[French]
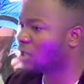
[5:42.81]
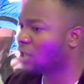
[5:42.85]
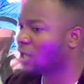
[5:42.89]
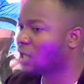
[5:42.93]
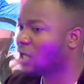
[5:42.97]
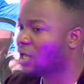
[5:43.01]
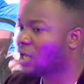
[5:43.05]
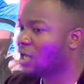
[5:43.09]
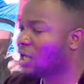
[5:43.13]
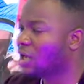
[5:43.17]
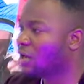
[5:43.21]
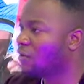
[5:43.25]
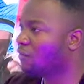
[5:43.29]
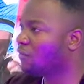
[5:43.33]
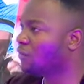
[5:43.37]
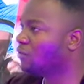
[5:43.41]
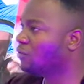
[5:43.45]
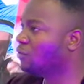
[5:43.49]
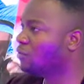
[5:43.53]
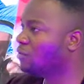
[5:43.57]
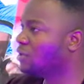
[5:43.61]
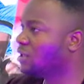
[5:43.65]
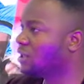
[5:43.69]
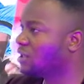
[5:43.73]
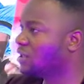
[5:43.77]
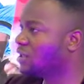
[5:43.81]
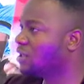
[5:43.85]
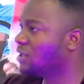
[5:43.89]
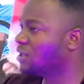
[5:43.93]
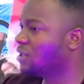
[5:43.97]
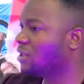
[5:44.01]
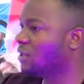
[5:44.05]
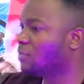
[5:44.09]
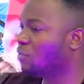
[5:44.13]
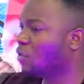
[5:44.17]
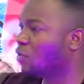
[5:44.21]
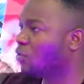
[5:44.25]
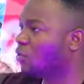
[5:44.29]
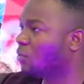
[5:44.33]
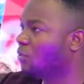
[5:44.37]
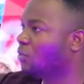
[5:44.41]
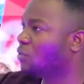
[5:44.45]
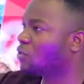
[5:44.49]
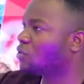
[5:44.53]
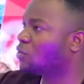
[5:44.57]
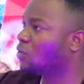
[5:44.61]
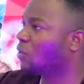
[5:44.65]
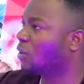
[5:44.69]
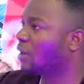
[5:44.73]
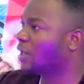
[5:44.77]
Et vous insistez beaucoup
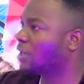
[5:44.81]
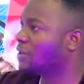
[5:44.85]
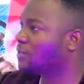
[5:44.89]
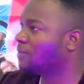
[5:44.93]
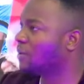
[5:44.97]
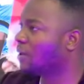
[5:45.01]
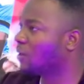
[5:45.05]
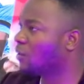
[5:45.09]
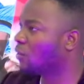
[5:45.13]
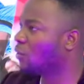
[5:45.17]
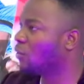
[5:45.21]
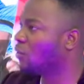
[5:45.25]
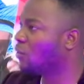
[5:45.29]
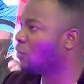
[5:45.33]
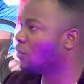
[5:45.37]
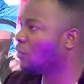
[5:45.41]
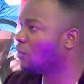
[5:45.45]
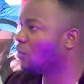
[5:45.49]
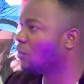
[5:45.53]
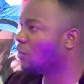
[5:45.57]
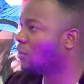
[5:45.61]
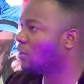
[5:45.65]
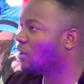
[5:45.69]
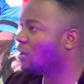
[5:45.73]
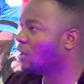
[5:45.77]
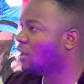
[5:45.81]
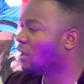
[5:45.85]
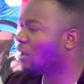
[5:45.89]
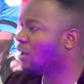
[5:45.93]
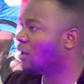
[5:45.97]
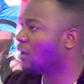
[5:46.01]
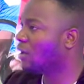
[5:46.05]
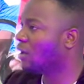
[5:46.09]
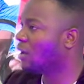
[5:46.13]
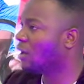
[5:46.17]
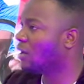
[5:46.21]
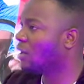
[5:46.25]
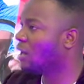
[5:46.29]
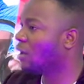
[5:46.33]
plus sur l'aspect que Daoud euh,